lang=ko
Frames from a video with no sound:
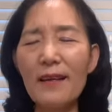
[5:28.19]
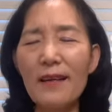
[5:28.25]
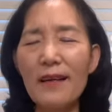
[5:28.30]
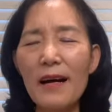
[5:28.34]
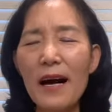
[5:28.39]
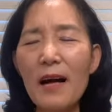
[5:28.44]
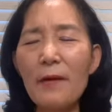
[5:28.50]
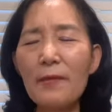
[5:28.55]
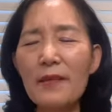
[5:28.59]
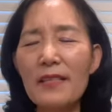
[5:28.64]

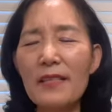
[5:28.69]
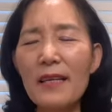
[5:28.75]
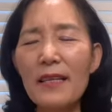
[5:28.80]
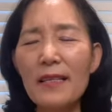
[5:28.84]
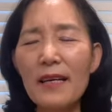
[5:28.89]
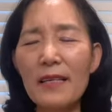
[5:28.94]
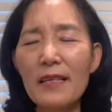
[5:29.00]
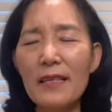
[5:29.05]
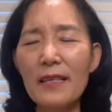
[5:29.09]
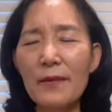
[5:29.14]
아버지
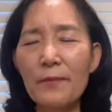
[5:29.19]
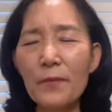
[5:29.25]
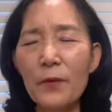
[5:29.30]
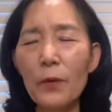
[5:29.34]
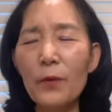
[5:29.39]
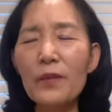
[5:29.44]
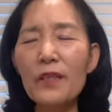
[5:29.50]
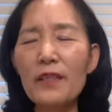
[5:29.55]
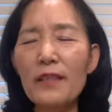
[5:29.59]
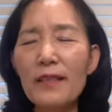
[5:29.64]
하나님
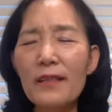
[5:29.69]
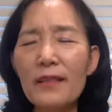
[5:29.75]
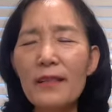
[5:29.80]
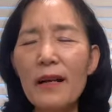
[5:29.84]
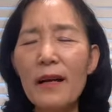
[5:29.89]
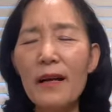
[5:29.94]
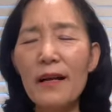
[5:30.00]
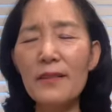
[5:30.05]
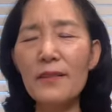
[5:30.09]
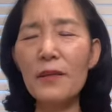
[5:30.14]
오늘
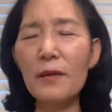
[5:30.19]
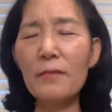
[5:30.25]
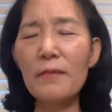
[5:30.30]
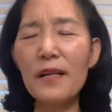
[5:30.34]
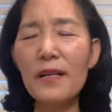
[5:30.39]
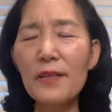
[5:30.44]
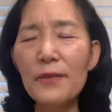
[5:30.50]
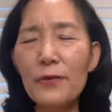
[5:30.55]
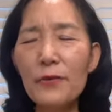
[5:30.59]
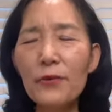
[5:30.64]

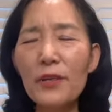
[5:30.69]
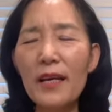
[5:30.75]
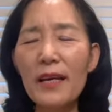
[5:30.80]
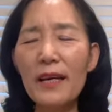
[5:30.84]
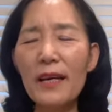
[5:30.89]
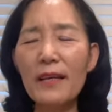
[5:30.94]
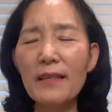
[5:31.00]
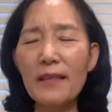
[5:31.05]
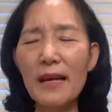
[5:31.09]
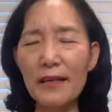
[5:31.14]
정말
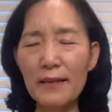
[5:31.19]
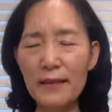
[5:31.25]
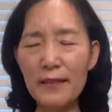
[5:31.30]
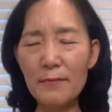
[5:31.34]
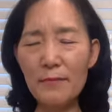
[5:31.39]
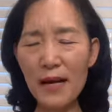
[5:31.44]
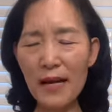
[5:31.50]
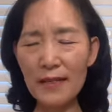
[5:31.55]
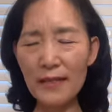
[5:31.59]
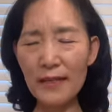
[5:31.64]
주의 날을
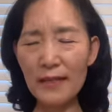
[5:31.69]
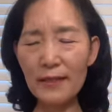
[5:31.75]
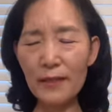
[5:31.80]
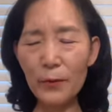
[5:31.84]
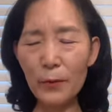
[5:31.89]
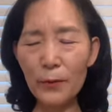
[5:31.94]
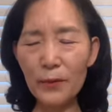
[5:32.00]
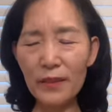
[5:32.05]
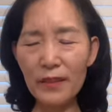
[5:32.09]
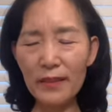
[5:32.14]
맞아서
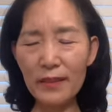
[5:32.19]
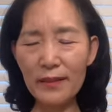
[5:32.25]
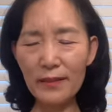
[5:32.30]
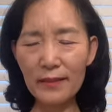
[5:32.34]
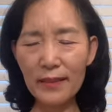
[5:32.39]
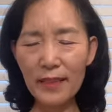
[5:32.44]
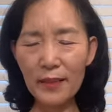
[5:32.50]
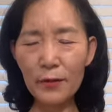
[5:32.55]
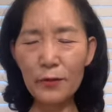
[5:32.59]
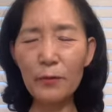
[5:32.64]
오늘
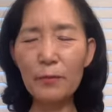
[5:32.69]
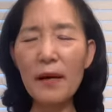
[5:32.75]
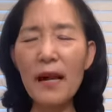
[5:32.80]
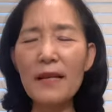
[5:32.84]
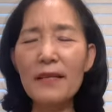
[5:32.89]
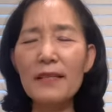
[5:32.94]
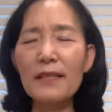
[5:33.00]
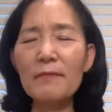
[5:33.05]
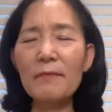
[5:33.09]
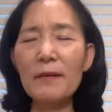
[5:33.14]
이렇게 또
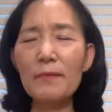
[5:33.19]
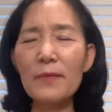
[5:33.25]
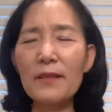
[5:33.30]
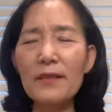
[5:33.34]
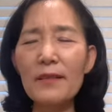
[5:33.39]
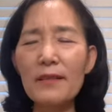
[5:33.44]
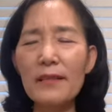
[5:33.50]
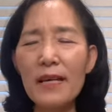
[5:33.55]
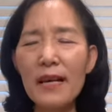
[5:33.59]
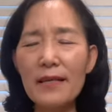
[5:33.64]
말씀 앞에
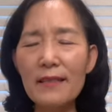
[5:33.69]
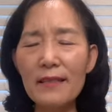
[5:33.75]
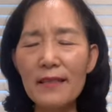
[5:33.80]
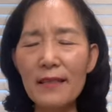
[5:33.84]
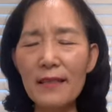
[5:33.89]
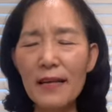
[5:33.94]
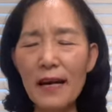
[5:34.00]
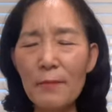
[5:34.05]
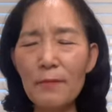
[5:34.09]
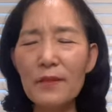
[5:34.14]
서게 하시니
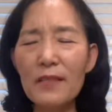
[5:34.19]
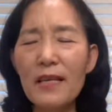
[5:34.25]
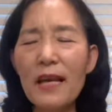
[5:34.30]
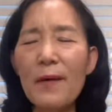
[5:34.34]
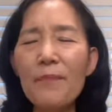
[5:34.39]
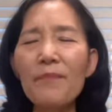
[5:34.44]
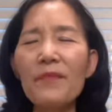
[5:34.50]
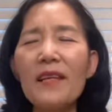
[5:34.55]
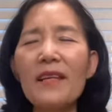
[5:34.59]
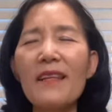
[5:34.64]

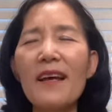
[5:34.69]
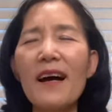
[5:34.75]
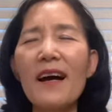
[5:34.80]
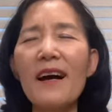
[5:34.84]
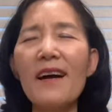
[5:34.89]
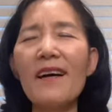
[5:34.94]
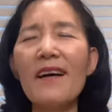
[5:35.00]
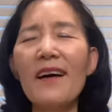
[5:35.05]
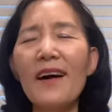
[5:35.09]
감사합니다.